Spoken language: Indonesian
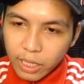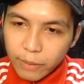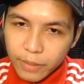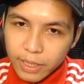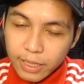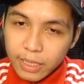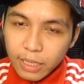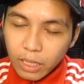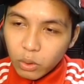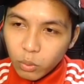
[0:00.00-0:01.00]
abc
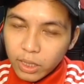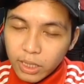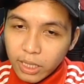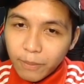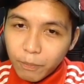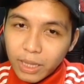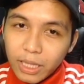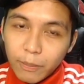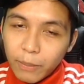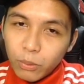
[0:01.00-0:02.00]
12345
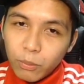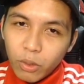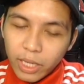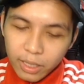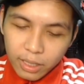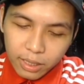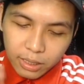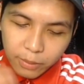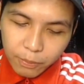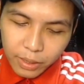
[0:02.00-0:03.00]
pun boleh
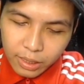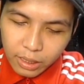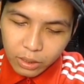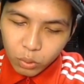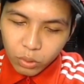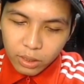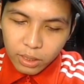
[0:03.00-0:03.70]
seperti itu